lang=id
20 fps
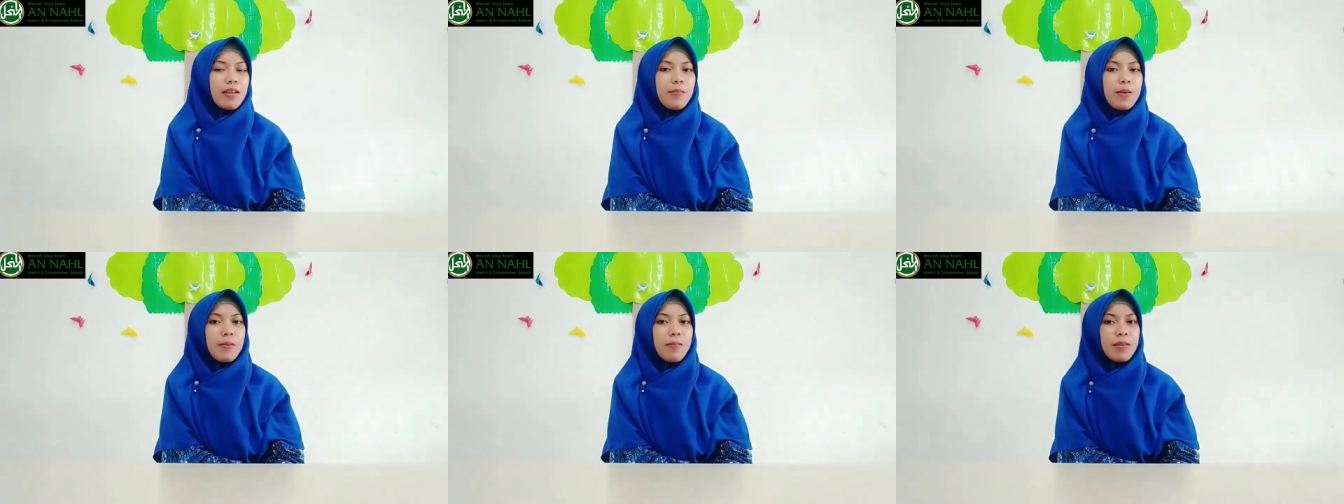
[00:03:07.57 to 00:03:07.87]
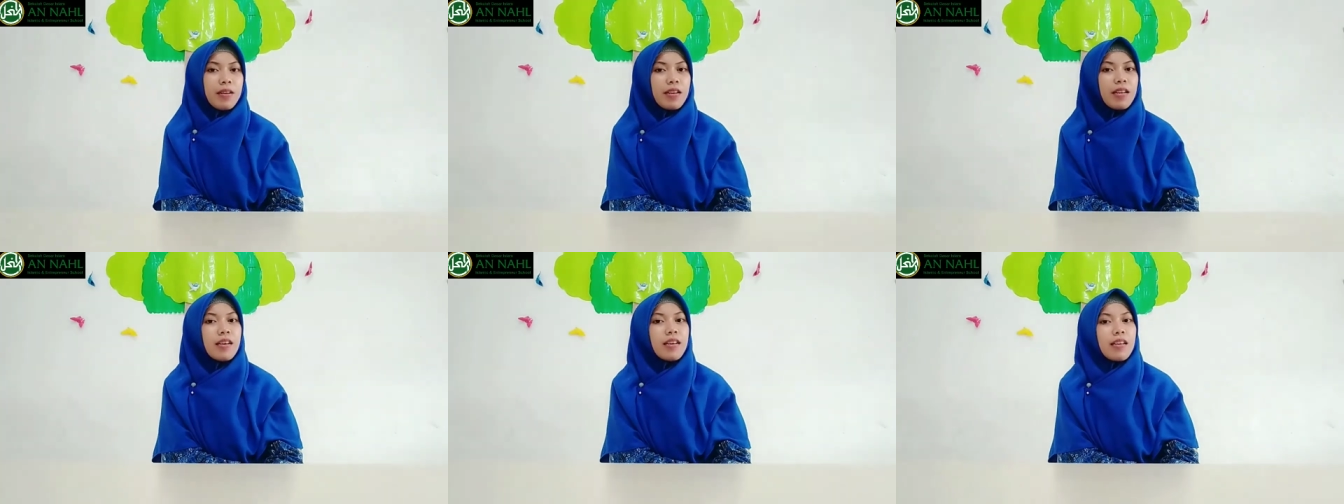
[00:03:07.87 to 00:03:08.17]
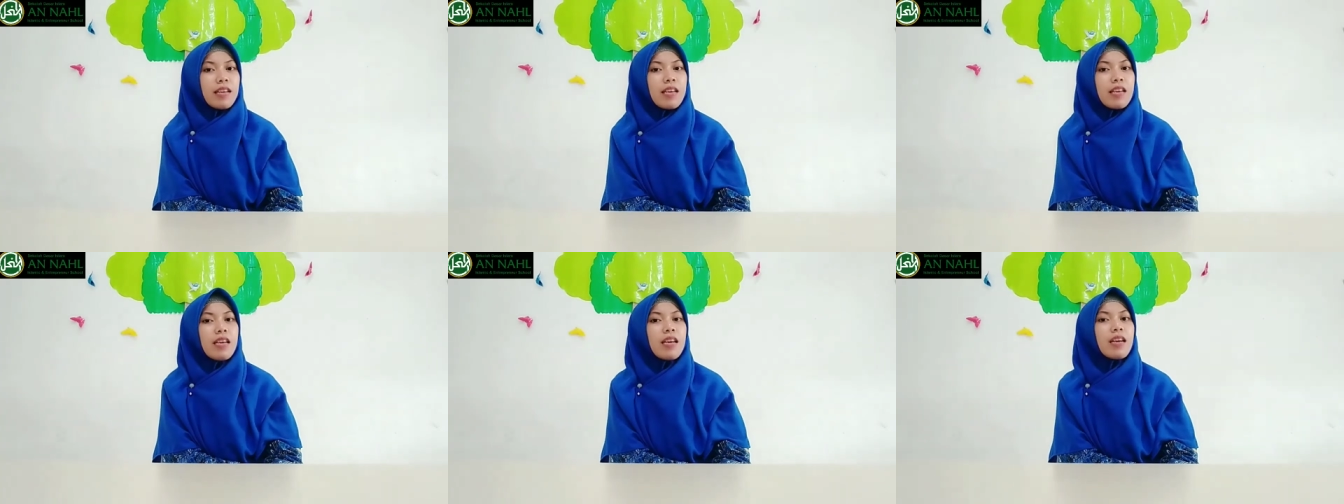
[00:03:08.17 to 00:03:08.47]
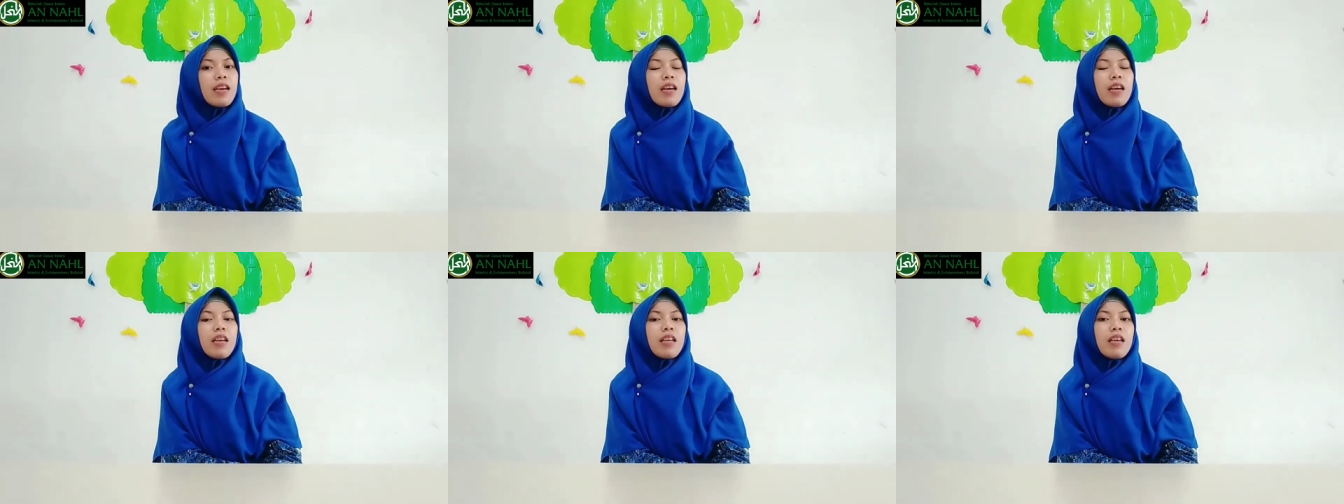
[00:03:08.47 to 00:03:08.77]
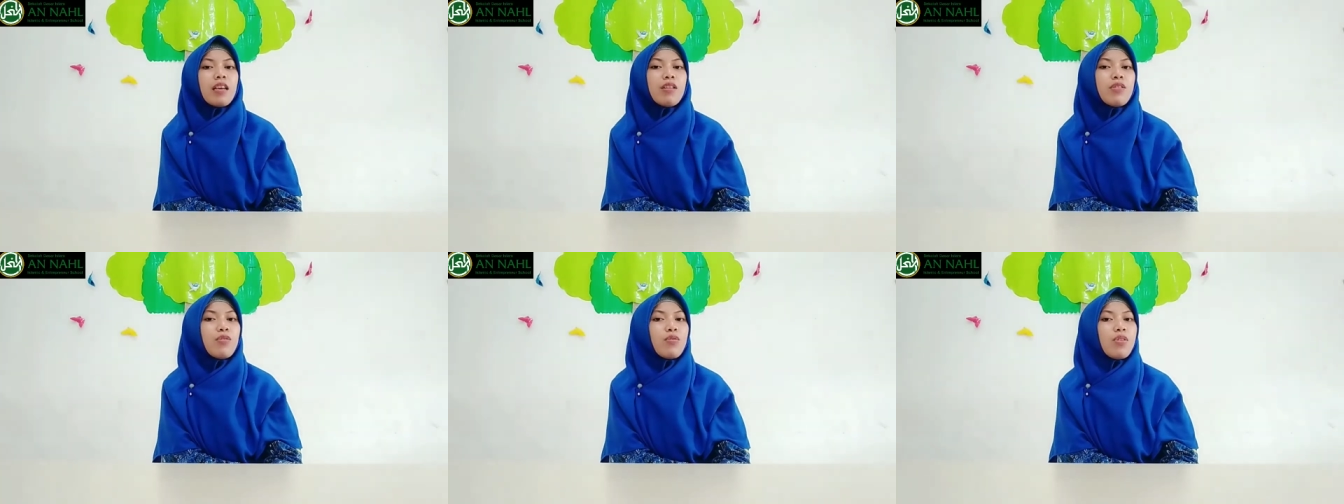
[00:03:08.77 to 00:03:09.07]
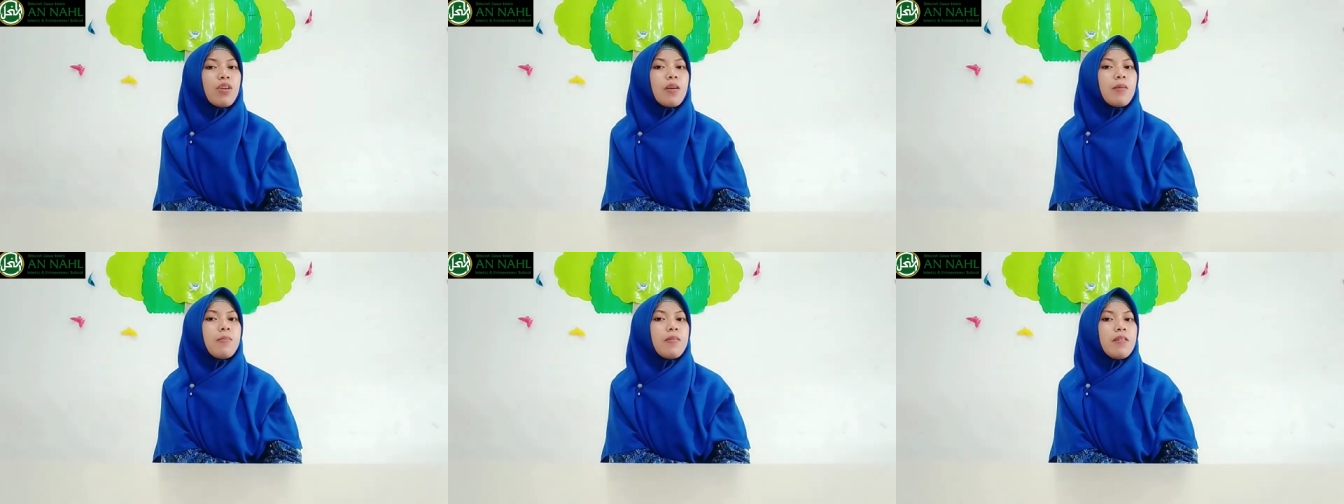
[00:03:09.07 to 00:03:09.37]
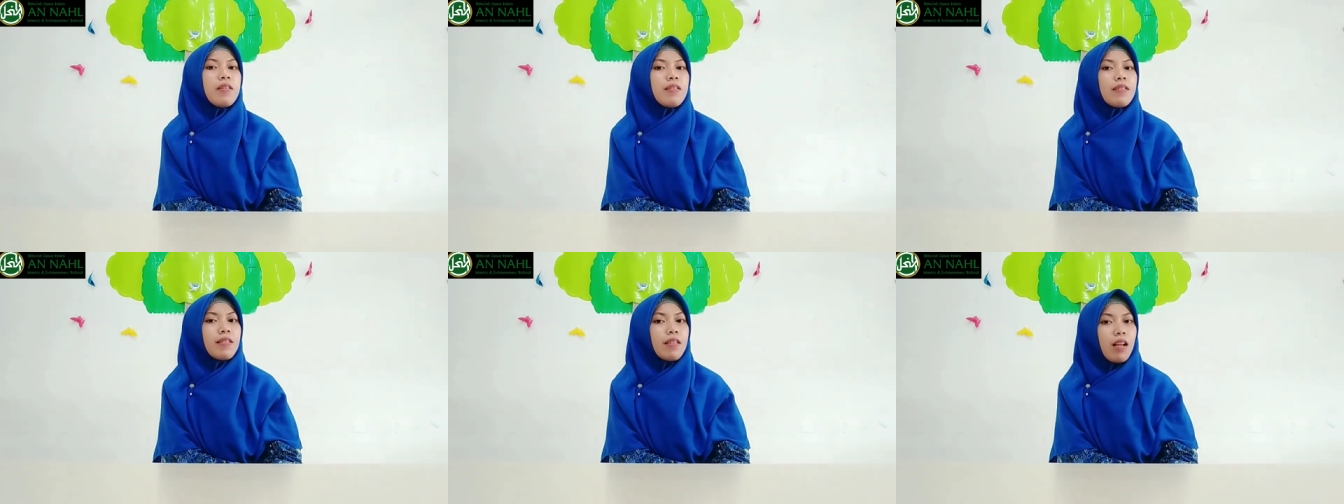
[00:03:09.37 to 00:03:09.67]
lebih menarik kalian juga
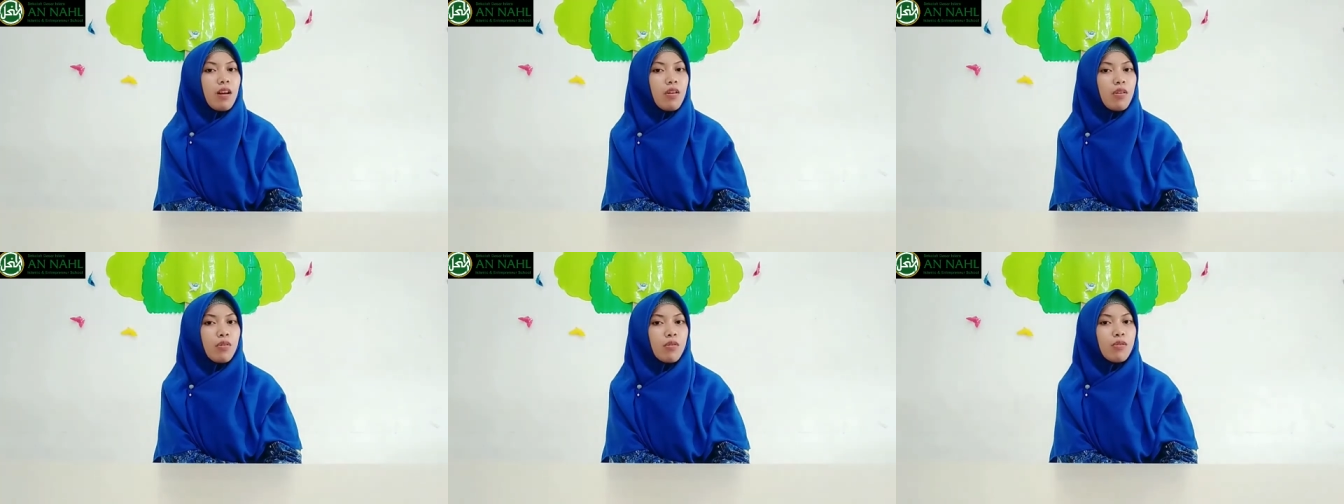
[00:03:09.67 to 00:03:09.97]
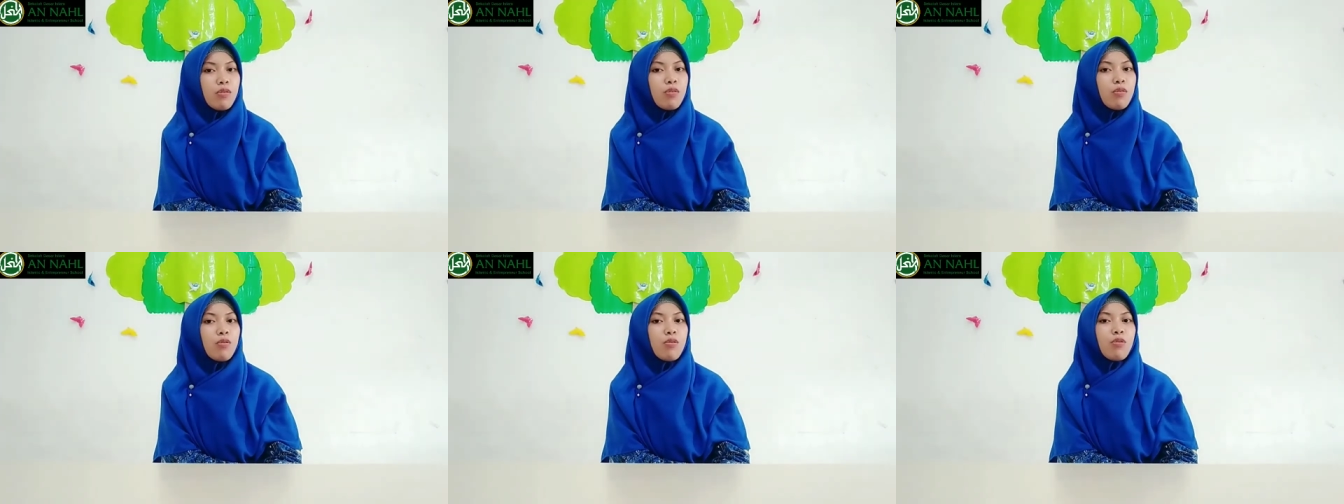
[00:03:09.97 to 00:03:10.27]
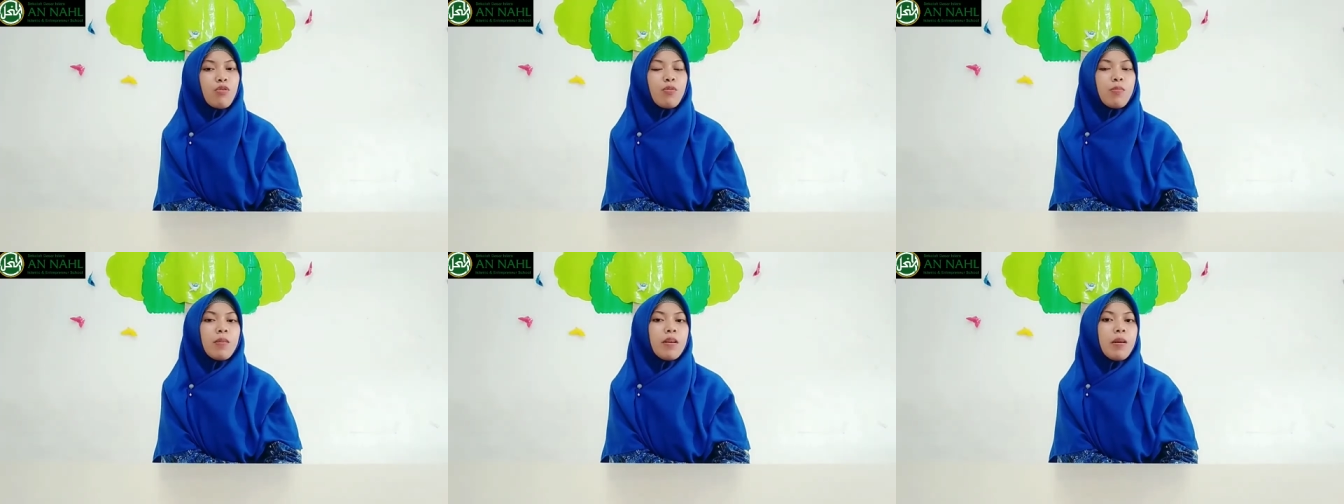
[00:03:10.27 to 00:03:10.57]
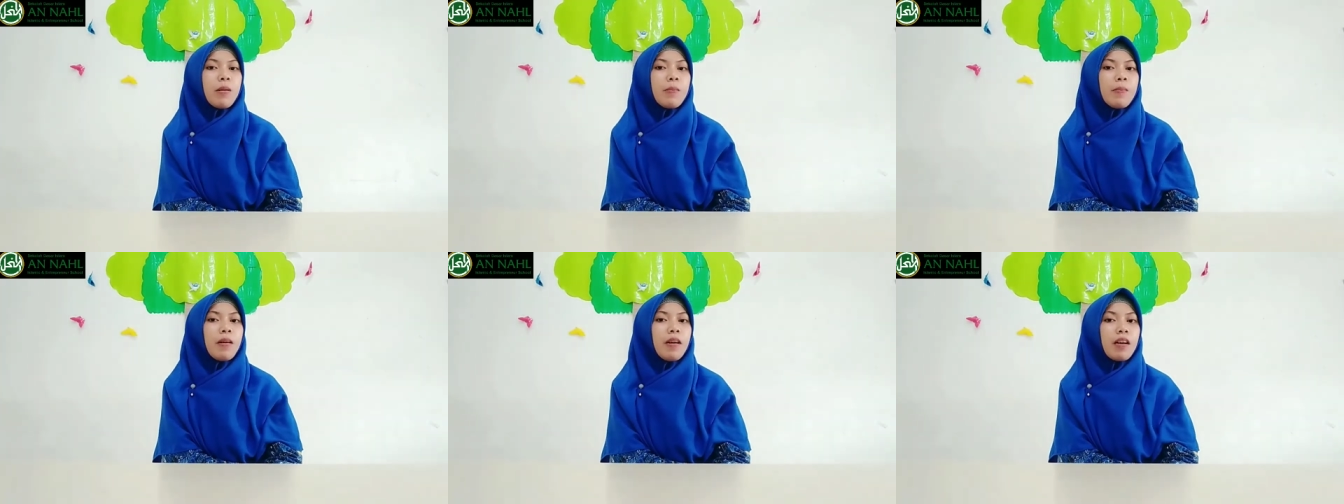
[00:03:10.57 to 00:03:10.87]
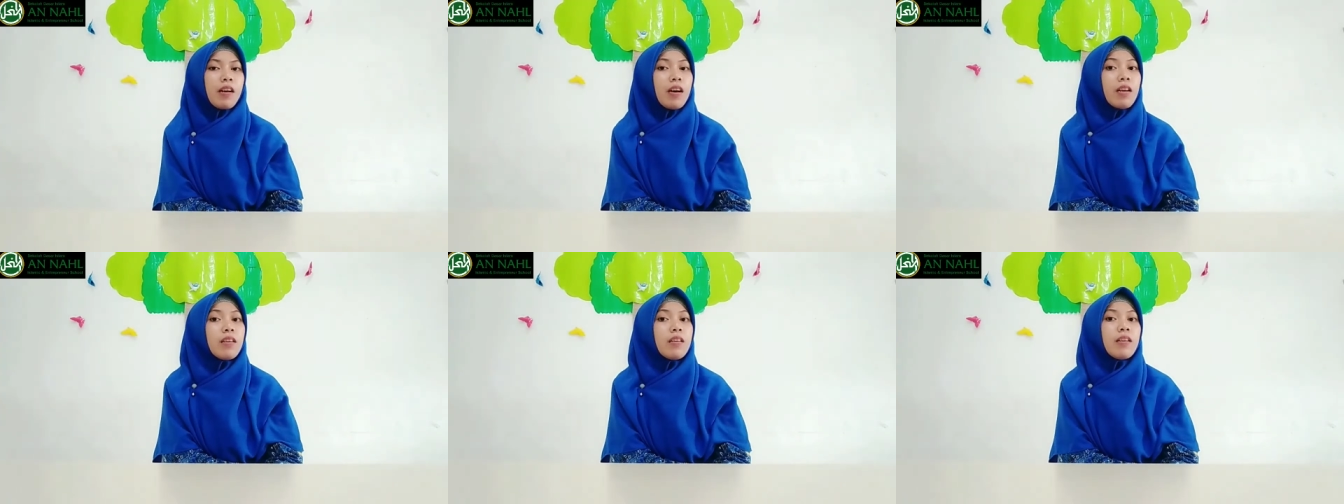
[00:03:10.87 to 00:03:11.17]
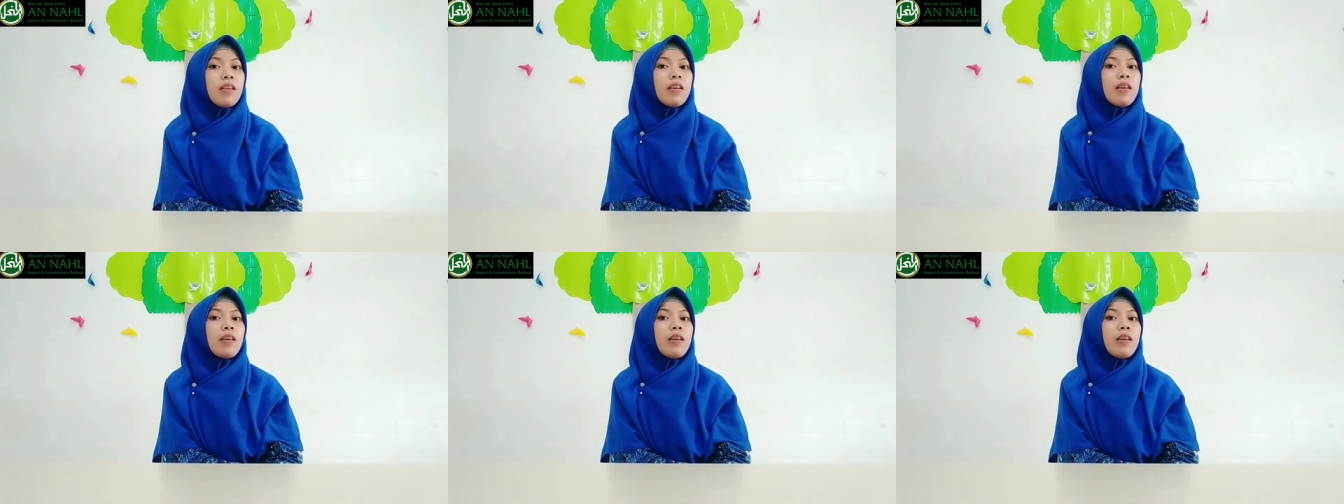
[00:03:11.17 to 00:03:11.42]
bisa loh untuk menambahkan